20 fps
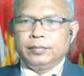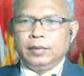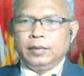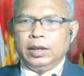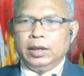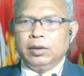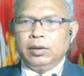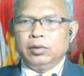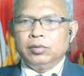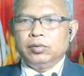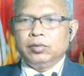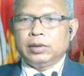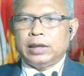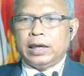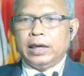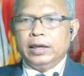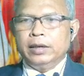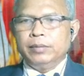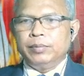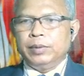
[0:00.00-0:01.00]
นี่ข้อสุด
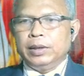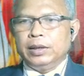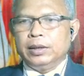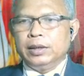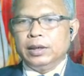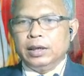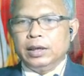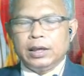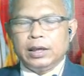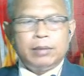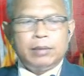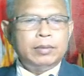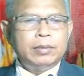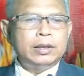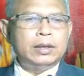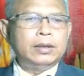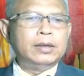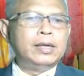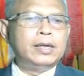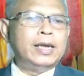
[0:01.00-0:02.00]
ท้ายที่ผิดเลยนะครับ ไม่
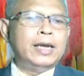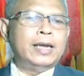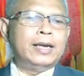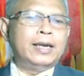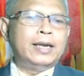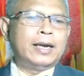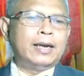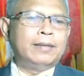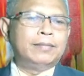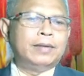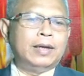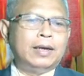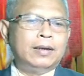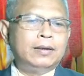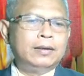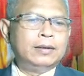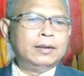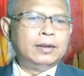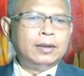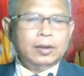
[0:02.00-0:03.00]
ใช่เรียนนะครับนะ
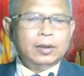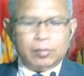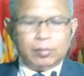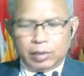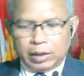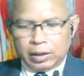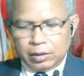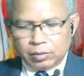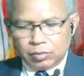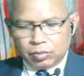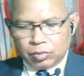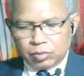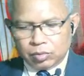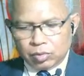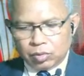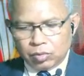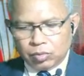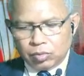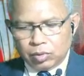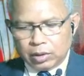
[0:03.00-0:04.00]
เป็นคุณค
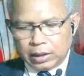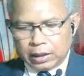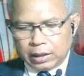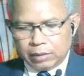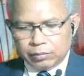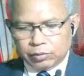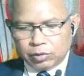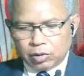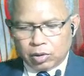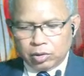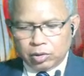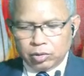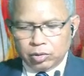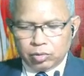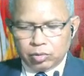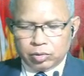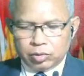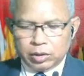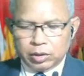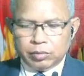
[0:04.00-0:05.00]
รูนะครับ สอนอ
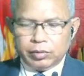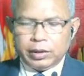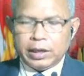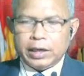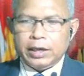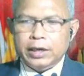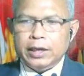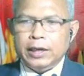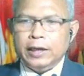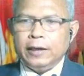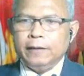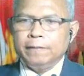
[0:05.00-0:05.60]
ยู่ที่โรงเรียนนี้